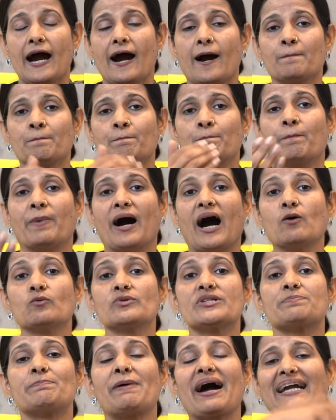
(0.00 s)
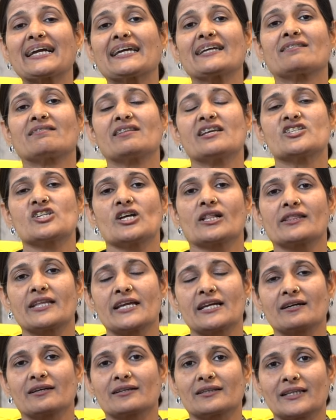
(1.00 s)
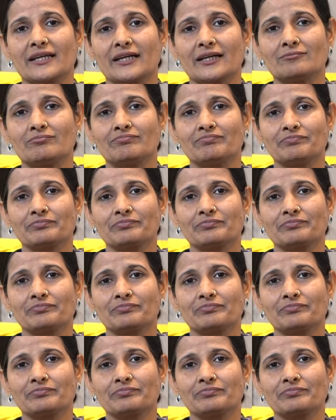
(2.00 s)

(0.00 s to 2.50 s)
हम बाउंस बैक कितनी जल्दी करते हैं